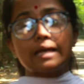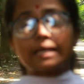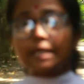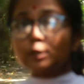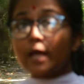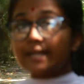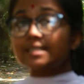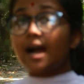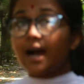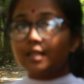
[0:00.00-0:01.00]
কিন্তু একটা
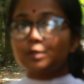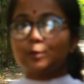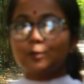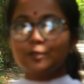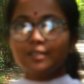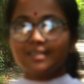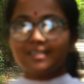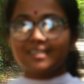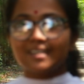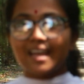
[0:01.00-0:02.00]
আন্দোলন
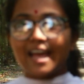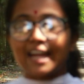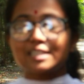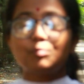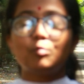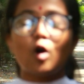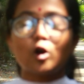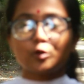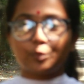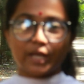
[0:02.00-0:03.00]
একটা
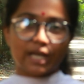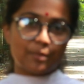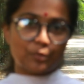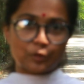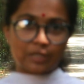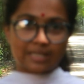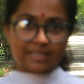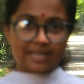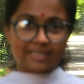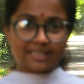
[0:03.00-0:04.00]
বড় প্রেক্ষাপট নিয়ে
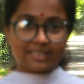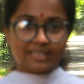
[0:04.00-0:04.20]
থাকে